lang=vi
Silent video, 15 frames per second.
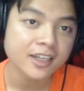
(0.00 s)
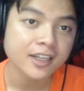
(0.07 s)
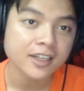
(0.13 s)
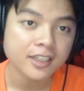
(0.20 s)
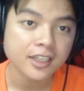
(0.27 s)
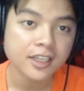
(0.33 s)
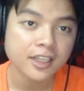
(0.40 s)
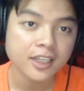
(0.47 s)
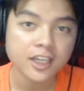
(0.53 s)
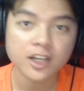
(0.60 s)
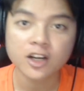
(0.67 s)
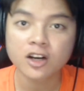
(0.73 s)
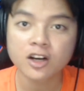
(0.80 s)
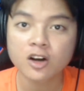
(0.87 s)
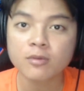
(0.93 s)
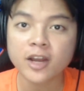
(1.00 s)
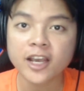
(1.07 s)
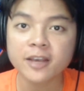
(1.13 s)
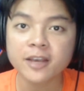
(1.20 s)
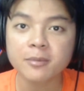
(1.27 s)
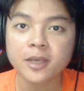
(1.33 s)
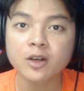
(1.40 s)
Thì ờ, hôm
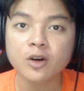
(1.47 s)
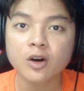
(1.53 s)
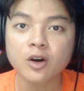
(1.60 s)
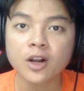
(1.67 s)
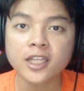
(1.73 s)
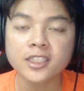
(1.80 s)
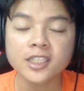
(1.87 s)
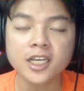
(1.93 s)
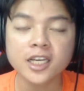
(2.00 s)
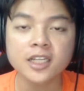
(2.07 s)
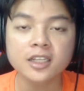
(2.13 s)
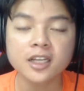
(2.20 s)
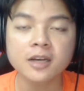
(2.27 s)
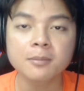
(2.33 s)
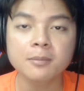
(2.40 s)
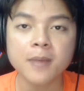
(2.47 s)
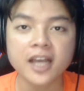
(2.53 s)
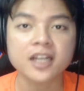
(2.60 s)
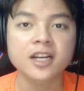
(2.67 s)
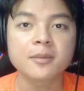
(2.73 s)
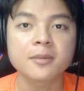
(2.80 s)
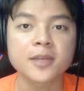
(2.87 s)
nay mình có lên trên ờ,
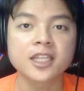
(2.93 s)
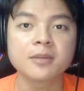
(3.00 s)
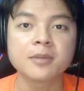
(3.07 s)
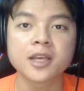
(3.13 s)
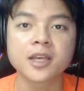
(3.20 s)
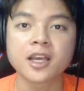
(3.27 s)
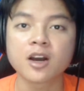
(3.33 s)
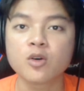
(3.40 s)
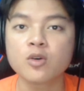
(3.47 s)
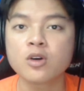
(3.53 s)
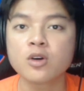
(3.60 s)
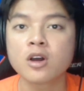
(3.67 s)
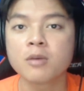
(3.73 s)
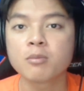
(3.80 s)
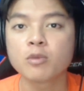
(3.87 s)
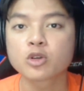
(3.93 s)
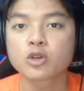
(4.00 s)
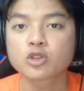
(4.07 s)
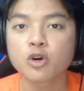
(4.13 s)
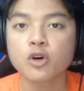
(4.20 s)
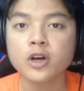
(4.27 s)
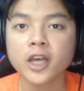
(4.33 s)
mạng để mình tìm hiểu Một
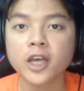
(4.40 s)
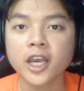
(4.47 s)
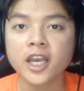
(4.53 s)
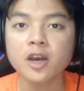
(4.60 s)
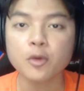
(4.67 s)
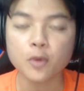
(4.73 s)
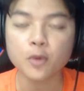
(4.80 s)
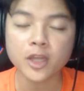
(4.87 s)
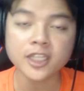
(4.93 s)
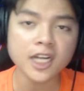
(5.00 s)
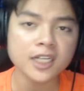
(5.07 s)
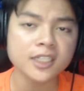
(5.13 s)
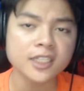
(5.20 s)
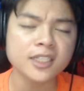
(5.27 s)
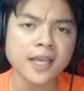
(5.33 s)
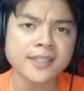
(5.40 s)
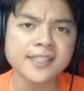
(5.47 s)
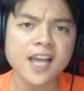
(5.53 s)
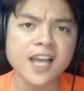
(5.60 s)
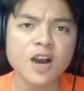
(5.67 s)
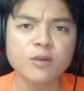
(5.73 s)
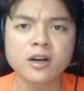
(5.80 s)
số cái nguyên nhân tại
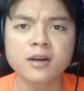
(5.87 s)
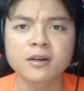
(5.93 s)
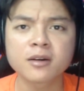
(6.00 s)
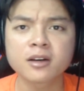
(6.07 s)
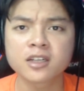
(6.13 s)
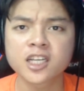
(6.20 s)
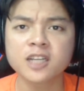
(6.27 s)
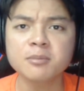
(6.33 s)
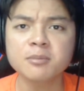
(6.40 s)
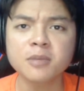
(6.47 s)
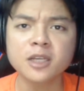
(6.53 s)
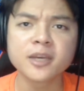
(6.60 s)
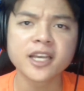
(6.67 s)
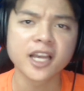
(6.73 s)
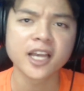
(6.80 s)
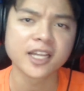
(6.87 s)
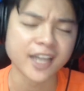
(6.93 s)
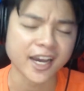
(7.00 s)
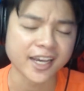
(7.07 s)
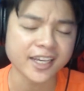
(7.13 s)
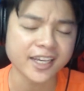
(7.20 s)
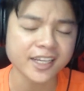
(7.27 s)
sao mà khiến mình bị ỉa
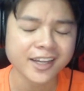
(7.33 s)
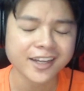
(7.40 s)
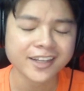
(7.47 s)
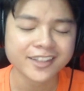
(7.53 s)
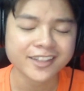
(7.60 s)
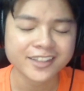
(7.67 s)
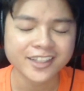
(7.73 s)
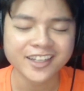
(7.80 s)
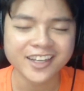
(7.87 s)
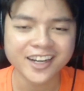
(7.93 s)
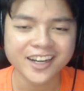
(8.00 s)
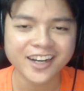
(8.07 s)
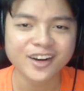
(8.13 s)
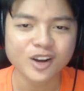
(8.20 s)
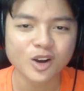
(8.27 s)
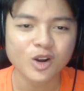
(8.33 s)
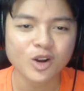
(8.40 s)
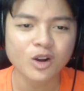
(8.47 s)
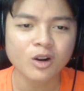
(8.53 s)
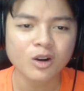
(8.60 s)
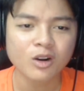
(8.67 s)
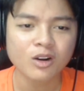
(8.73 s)
chảy Thì
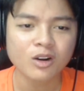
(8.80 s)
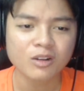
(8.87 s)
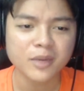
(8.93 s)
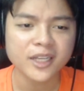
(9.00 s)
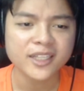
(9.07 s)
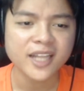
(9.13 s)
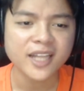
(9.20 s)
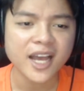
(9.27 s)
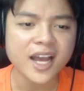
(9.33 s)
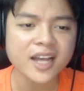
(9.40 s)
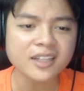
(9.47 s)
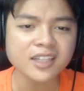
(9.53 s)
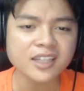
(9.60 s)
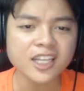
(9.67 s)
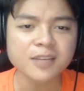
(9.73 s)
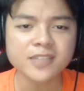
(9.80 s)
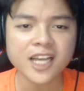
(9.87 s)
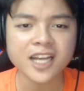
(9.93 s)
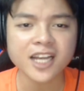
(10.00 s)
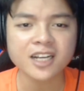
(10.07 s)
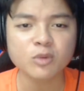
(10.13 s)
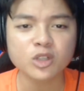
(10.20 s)
mình đã tìm
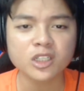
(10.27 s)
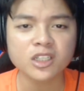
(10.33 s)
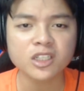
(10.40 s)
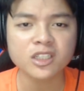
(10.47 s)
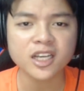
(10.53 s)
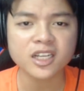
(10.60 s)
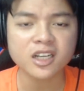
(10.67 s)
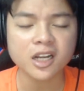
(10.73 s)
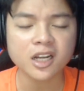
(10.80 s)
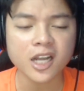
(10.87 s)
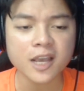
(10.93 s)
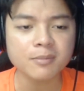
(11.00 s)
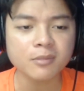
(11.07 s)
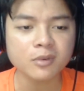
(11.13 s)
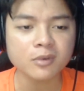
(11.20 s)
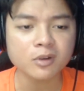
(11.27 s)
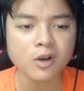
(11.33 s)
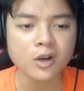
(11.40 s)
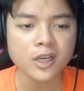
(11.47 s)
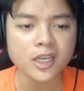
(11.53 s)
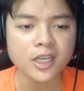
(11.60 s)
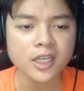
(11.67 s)
ra được một cái clip Nó
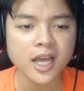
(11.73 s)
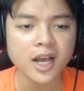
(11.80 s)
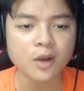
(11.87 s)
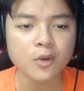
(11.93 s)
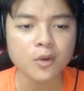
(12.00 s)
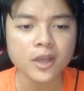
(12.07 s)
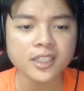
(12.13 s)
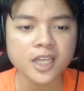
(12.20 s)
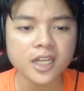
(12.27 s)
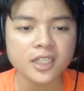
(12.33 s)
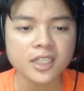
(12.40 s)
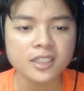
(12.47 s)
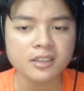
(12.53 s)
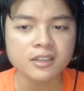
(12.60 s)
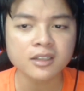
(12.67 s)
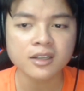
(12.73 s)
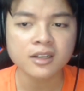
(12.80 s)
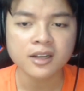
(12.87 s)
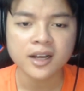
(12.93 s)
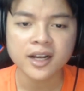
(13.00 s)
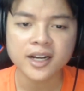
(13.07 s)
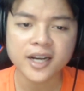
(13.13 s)
ghi là nguyên nhân
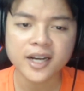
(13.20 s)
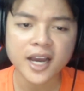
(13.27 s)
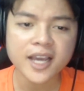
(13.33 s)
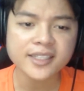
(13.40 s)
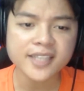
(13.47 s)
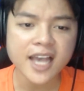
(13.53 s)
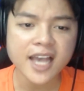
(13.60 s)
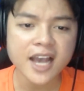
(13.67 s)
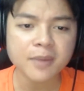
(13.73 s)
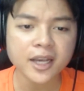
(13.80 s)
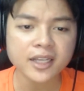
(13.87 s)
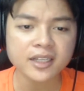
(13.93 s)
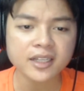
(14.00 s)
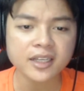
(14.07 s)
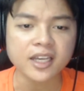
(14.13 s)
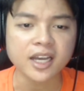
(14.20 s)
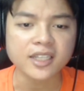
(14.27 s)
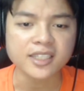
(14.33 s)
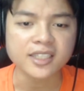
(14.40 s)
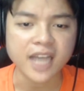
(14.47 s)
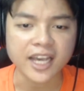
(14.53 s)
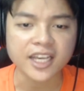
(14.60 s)
gây ra bệnh ỉa
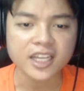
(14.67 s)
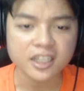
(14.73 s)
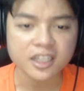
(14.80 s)
chảy